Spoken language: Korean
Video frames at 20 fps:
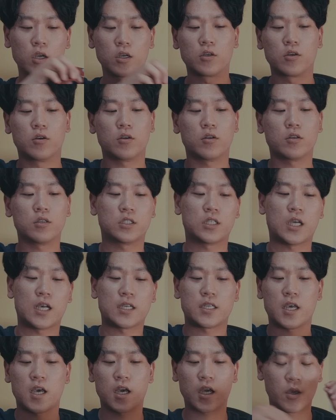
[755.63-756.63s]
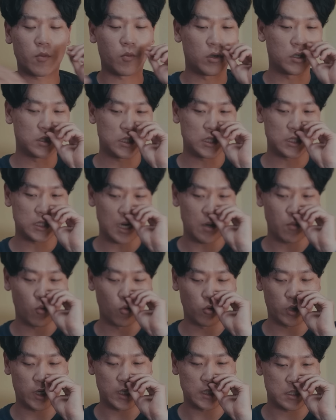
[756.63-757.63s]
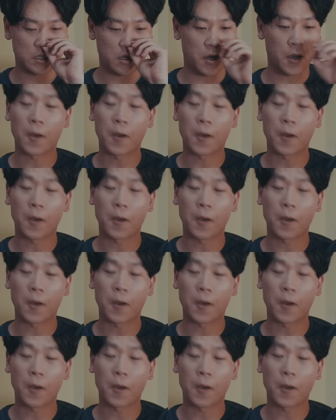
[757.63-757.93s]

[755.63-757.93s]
그거는 자세하게 뭔지 잘 모르겠어요.